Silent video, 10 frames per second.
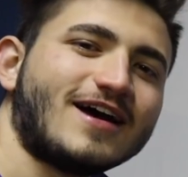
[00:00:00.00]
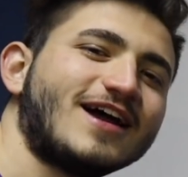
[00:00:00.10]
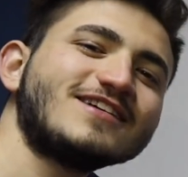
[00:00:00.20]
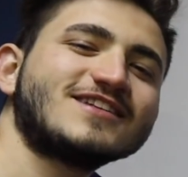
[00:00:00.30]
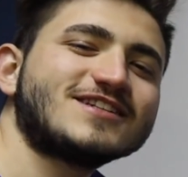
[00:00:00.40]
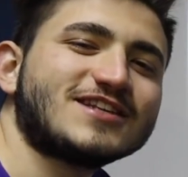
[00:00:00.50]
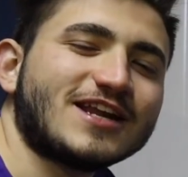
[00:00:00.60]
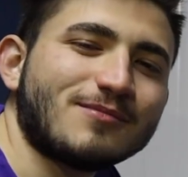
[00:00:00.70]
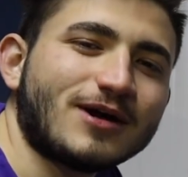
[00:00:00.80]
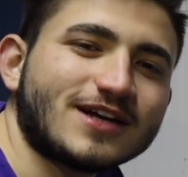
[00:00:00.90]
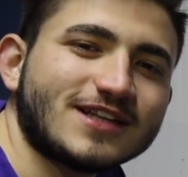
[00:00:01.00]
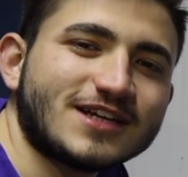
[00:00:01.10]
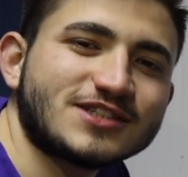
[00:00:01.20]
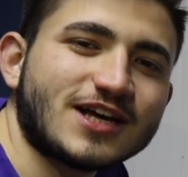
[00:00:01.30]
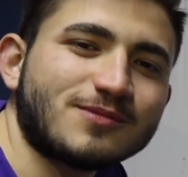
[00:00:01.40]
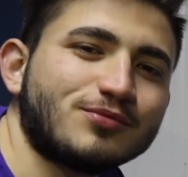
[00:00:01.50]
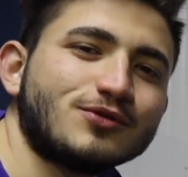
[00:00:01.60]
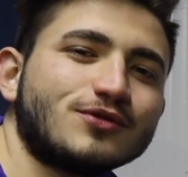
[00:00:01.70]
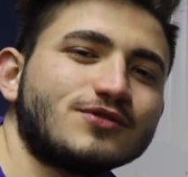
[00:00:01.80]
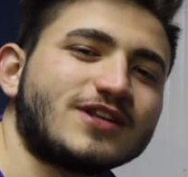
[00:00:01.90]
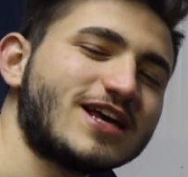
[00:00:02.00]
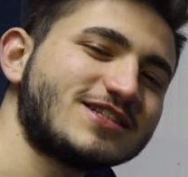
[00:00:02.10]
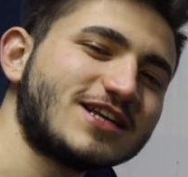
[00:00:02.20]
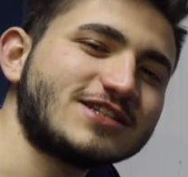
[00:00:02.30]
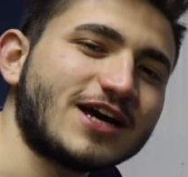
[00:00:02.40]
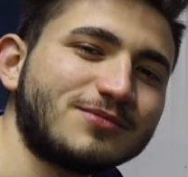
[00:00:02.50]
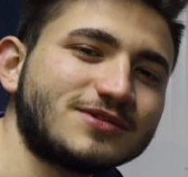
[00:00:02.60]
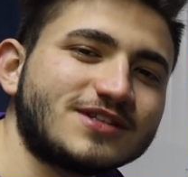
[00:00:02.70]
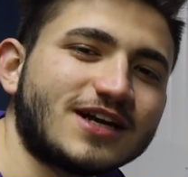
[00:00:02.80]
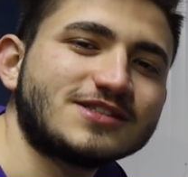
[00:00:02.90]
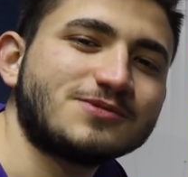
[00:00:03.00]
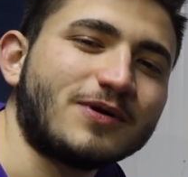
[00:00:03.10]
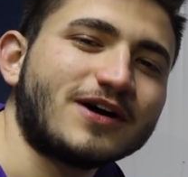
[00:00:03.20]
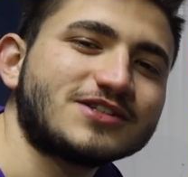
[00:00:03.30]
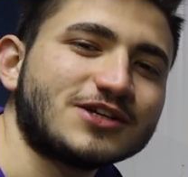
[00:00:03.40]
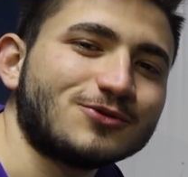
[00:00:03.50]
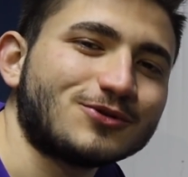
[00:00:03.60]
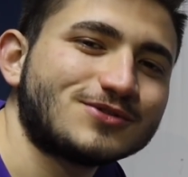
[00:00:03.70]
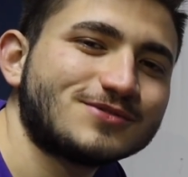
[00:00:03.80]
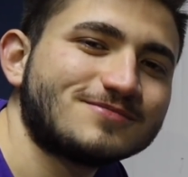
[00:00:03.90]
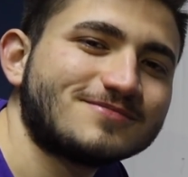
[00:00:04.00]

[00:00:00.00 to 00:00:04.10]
Herkese selam arkadaşlar. Bugün Tesla Cybertruck sipariş ediyoruz.